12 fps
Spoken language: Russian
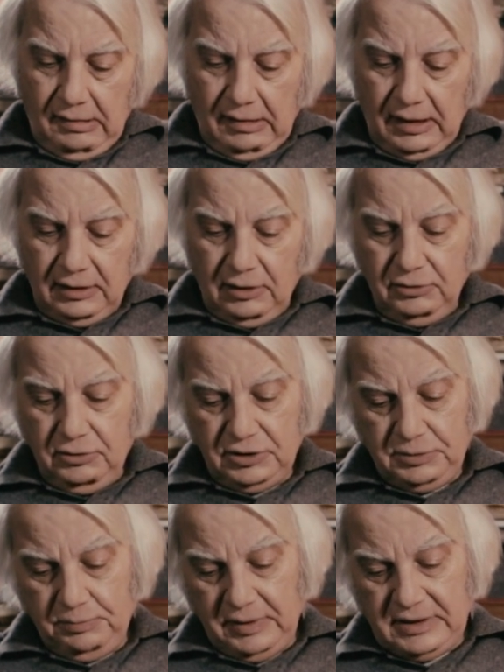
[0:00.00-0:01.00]
когда он
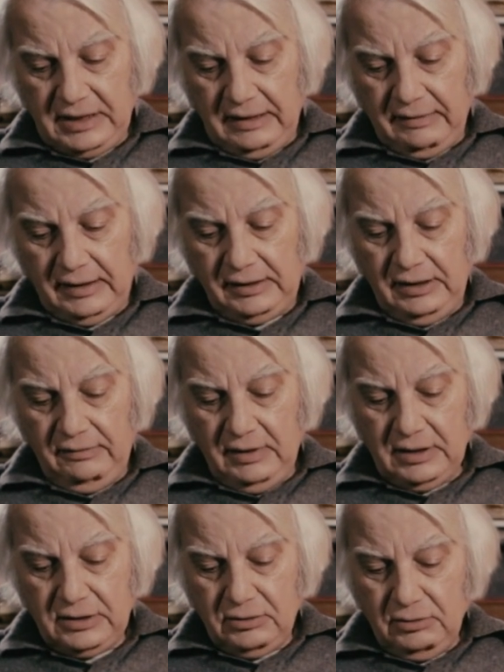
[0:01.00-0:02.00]
хочет поцеловать
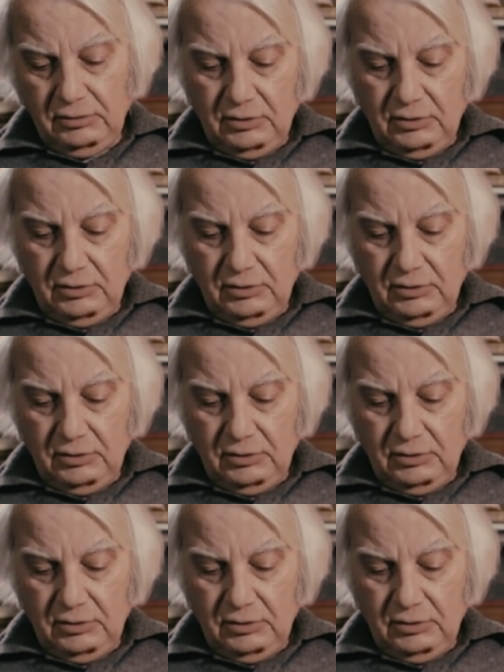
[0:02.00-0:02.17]
невесту,